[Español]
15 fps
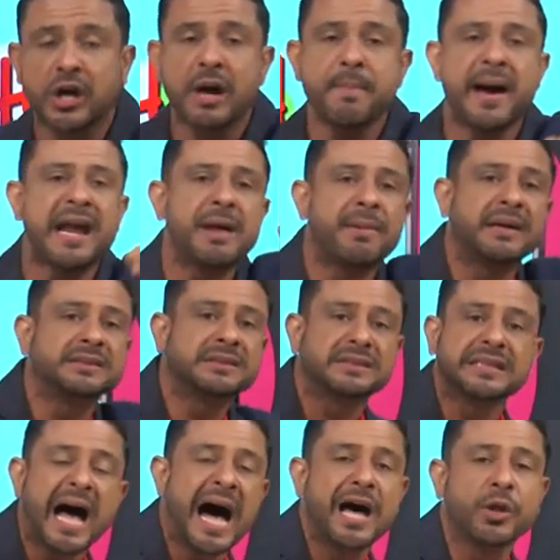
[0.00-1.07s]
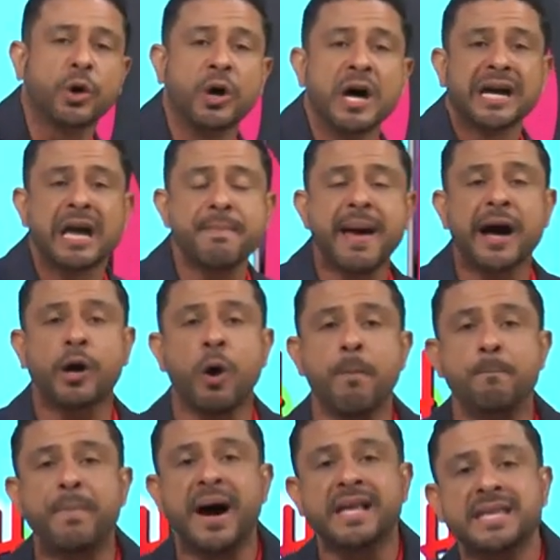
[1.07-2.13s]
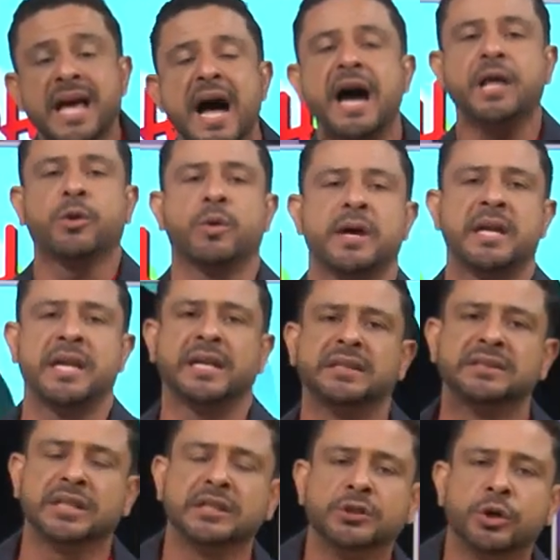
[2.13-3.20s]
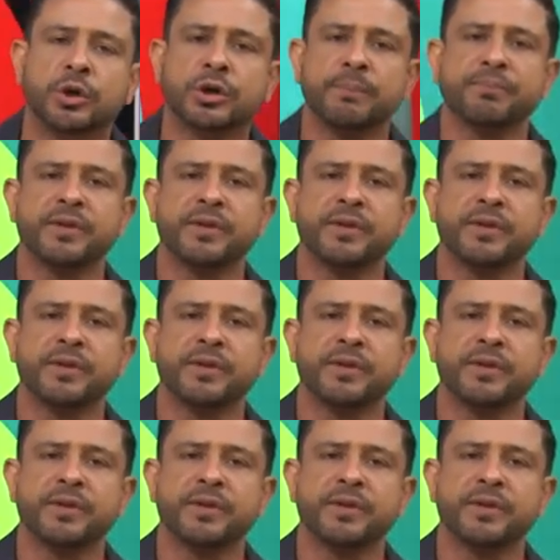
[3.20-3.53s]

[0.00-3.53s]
que me ha levantado, que me ha acompañado Él, el Señor.